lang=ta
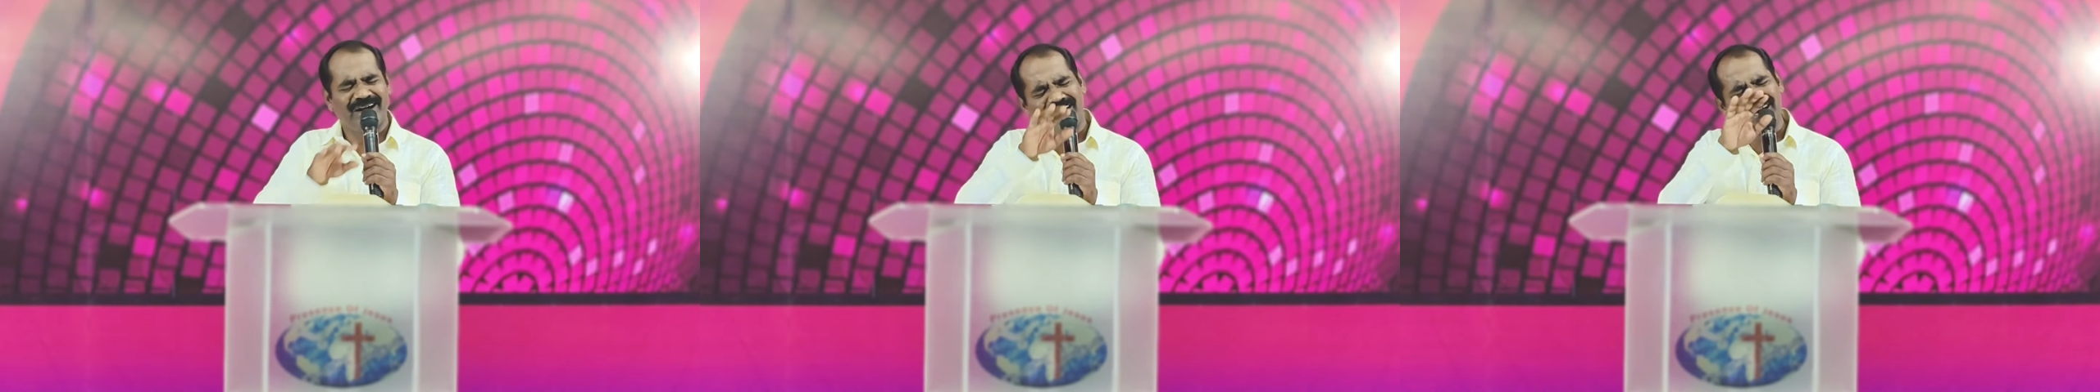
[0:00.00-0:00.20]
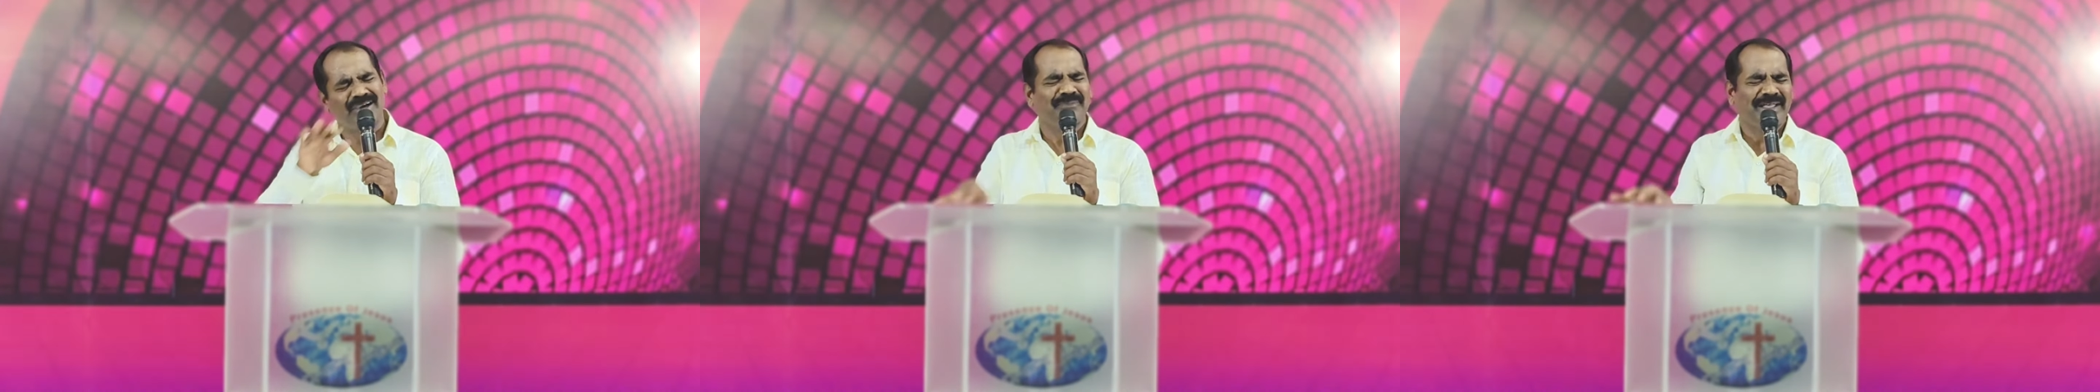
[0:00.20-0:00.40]

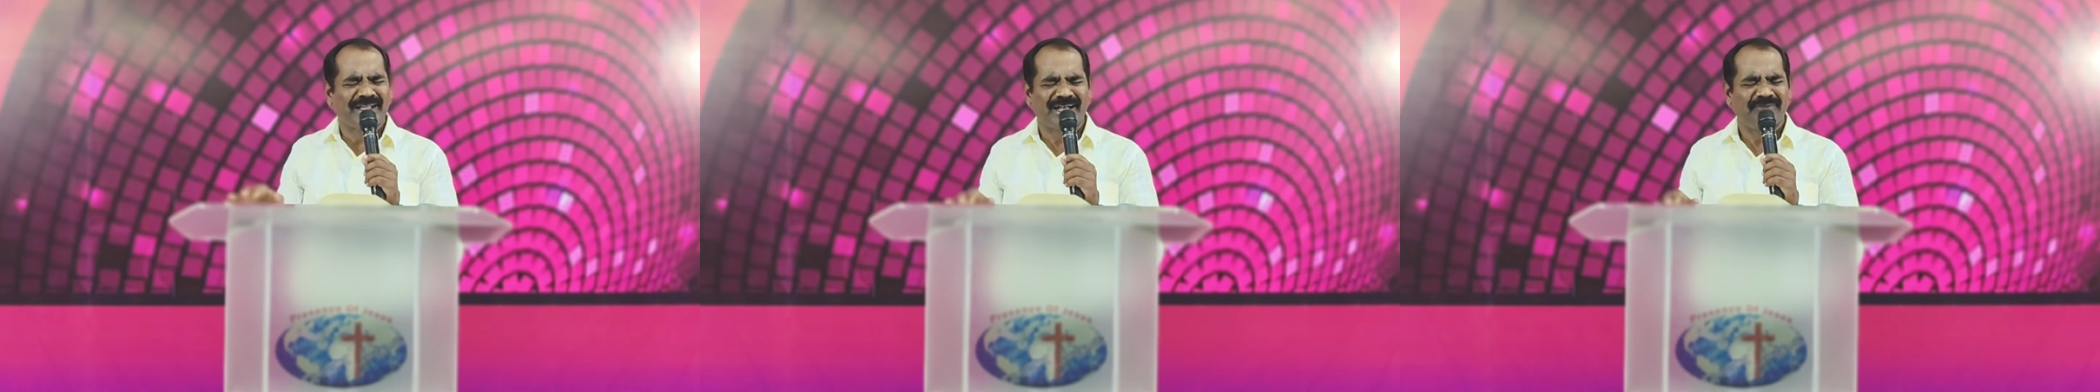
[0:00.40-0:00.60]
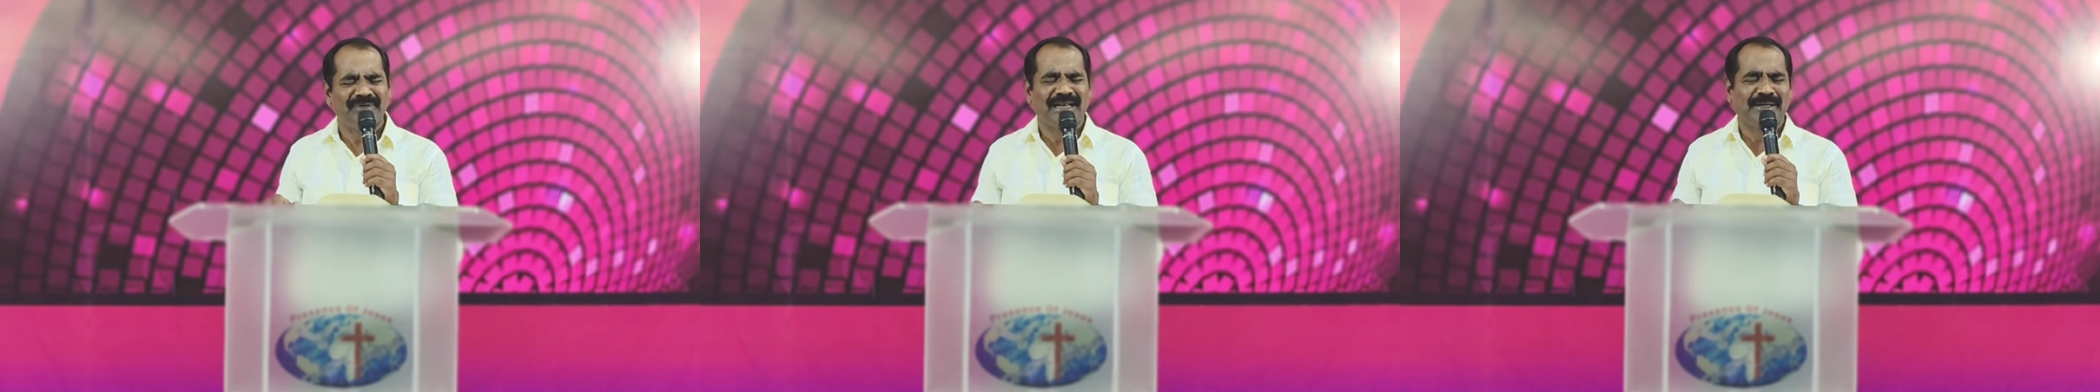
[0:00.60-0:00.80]
ஆகவே
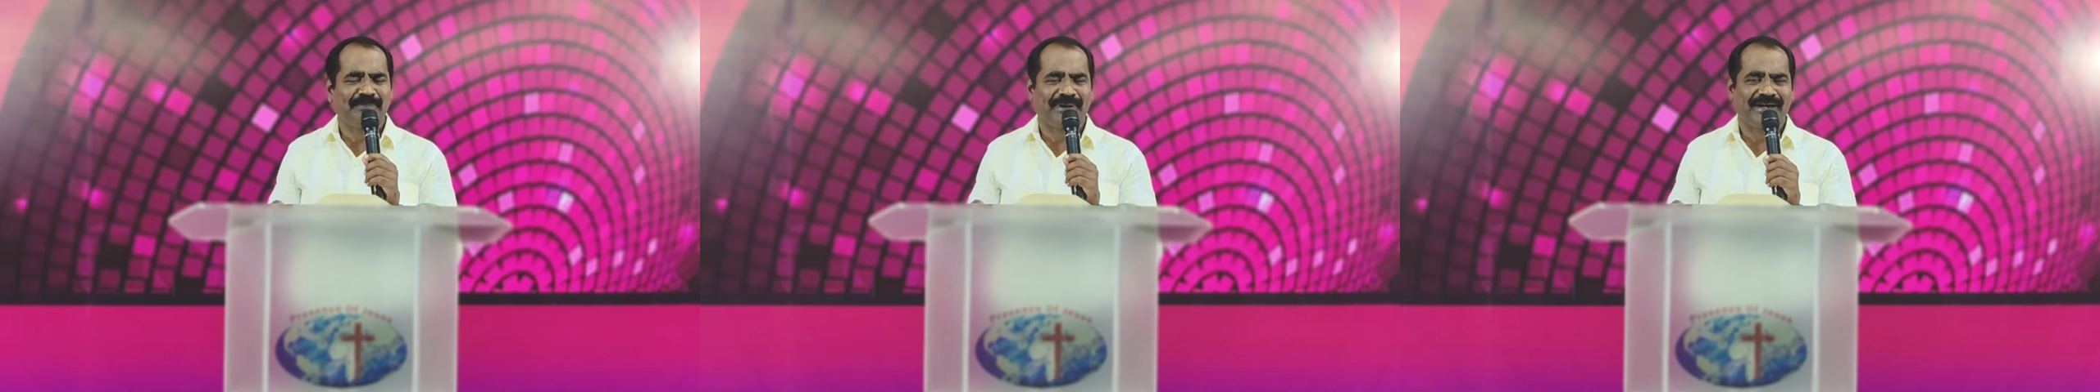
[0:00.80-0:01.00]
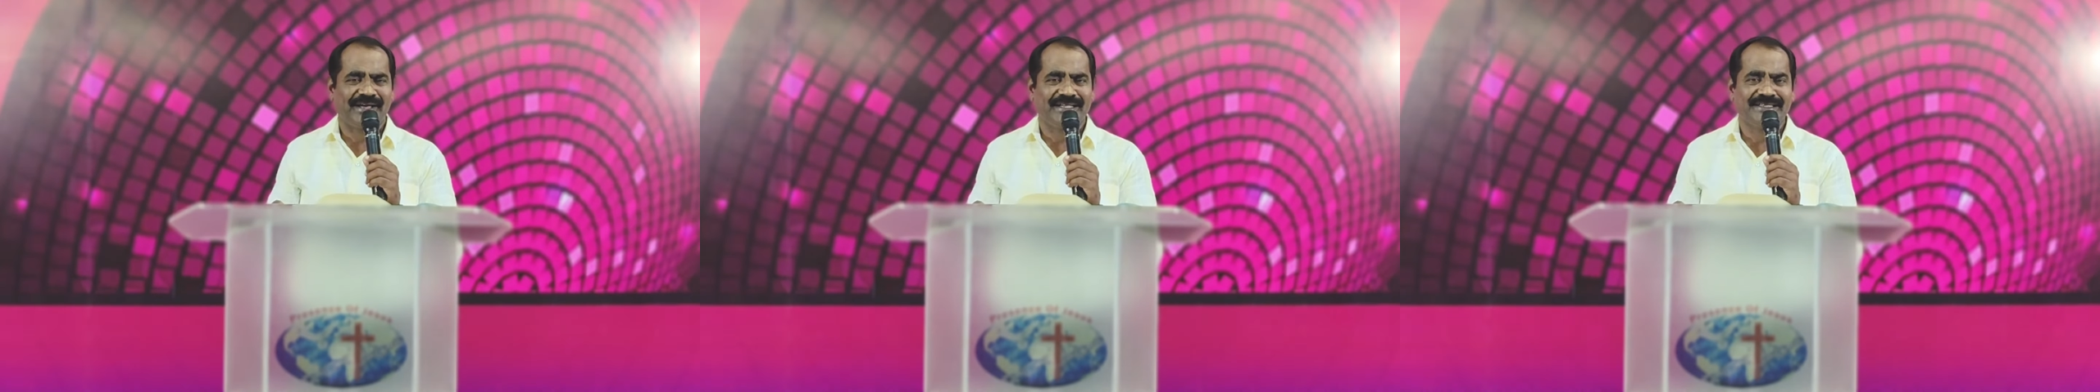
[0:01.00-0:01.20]

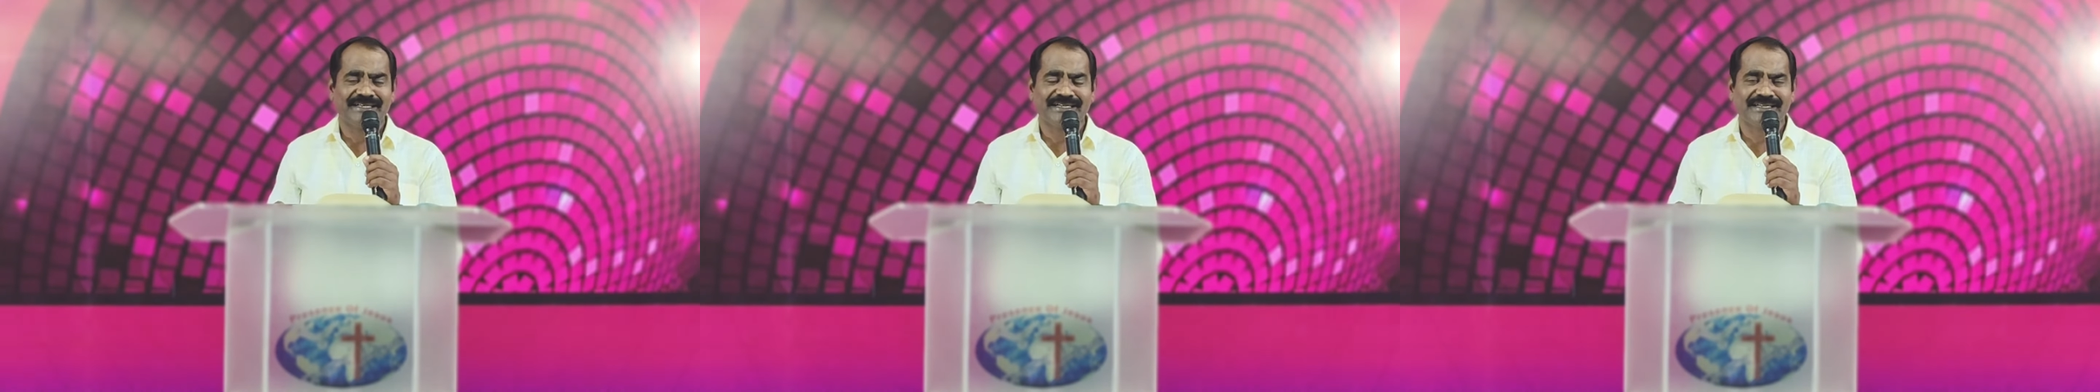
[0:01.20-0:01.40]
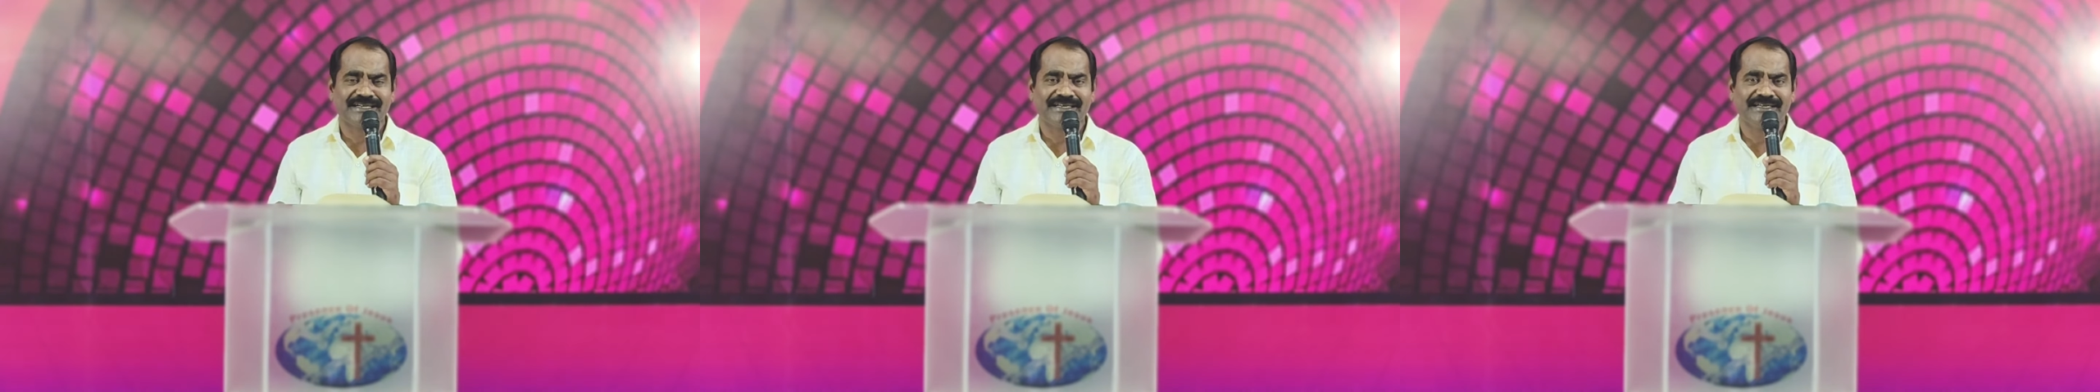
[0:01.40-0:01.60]

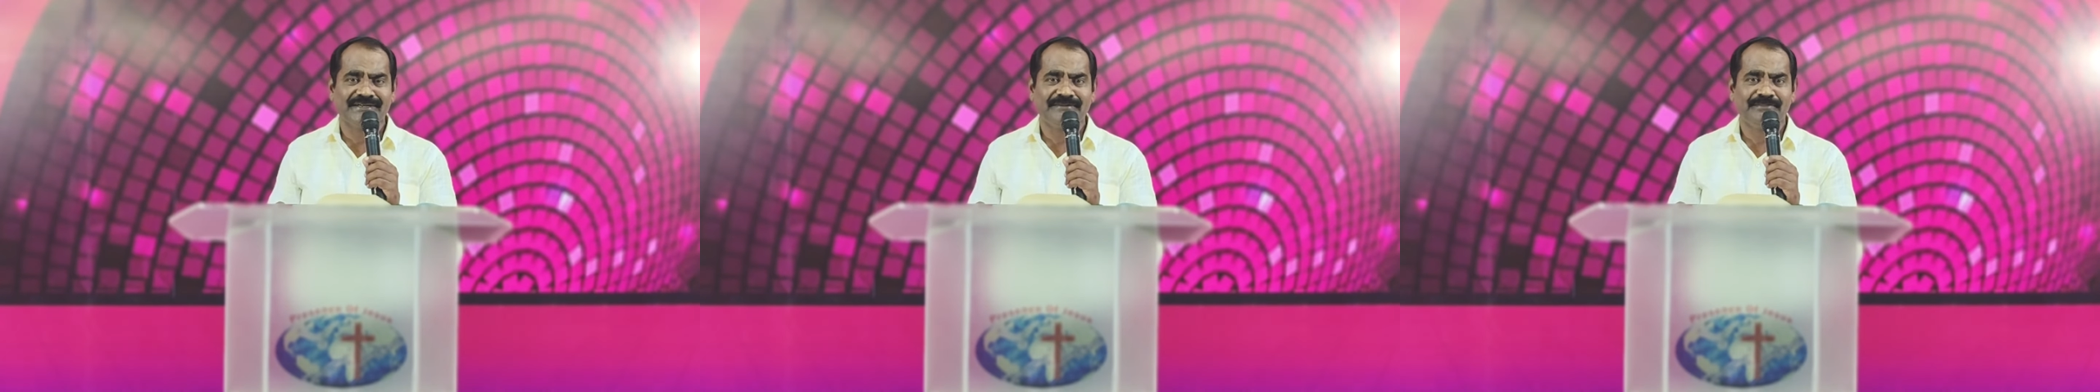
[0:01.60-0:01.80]
கவலைப்படாதிருக்கள்